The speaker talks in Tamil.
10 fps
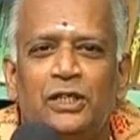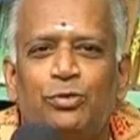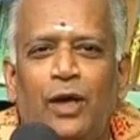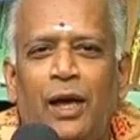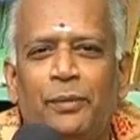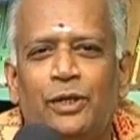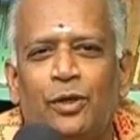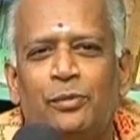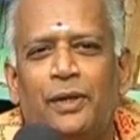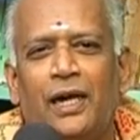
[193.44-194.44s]
சுவாமி
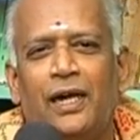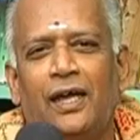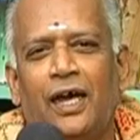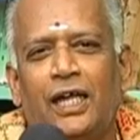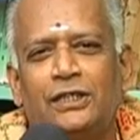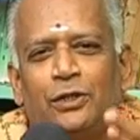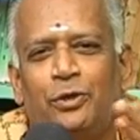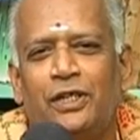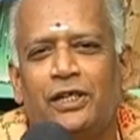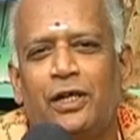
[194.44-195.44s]
ரொம்ப அழகாக
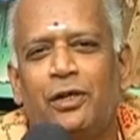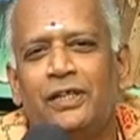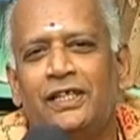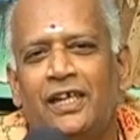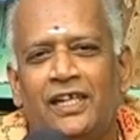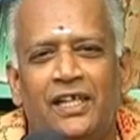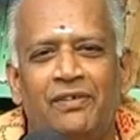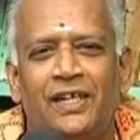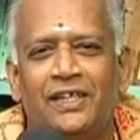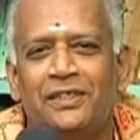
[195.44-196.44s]
தன்னுடைய கருணையினாலே
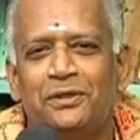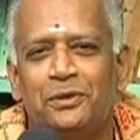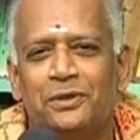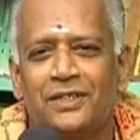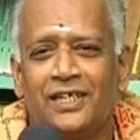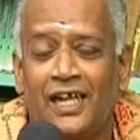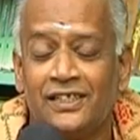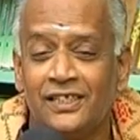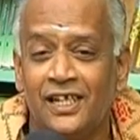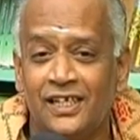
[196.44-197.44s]
விலக்கி கொடுக்கிறார்
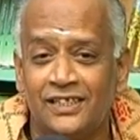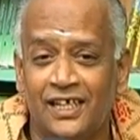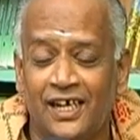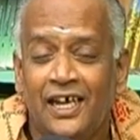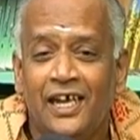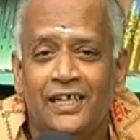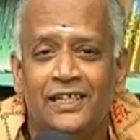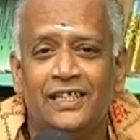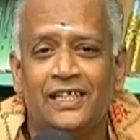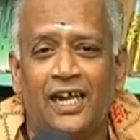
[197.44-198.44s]
அதனால தான்
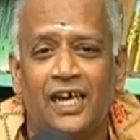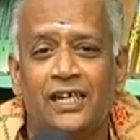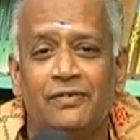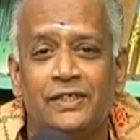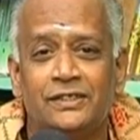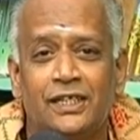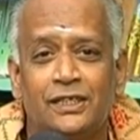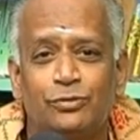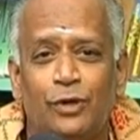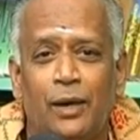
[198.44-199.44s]
இன்னைக்கு
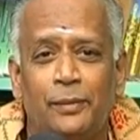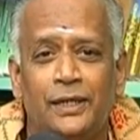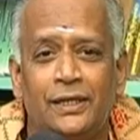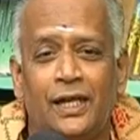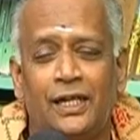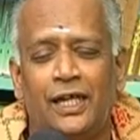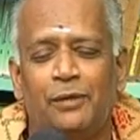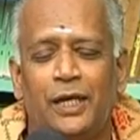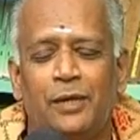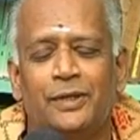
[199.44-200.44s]
ராகவேந்திர சுவாமினாலே
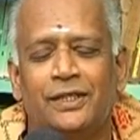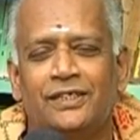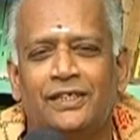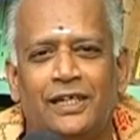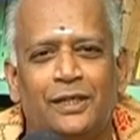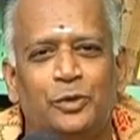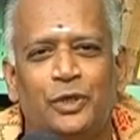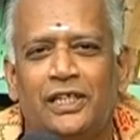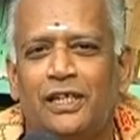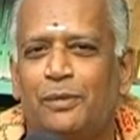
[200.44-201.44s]
மெய்மருந்து கண்ணை
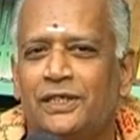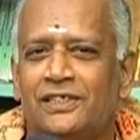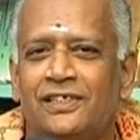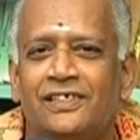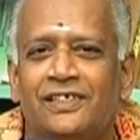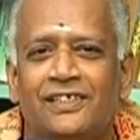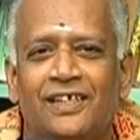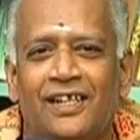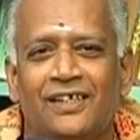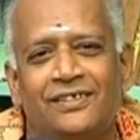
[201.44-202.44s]
முடிக்கிற பக்தர்கள்
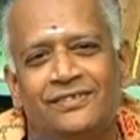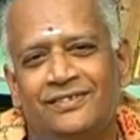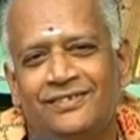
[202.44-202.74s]
இருக்கிறார்கள்